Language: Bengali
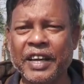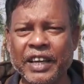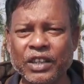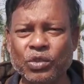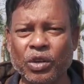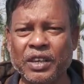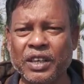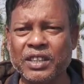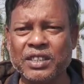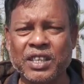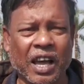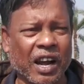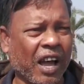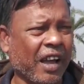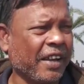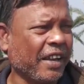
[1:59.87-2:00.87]
এই জন্য
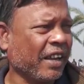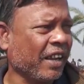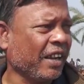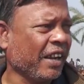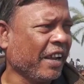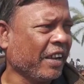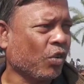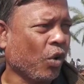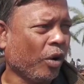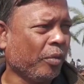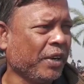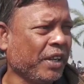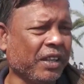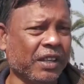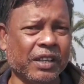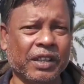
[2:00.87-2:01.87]
যারা এখানে এই
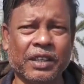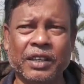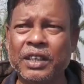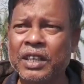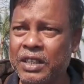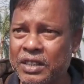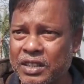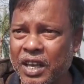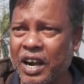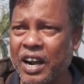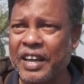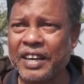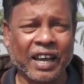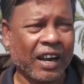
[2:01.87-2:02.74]
কমিটি যারা এই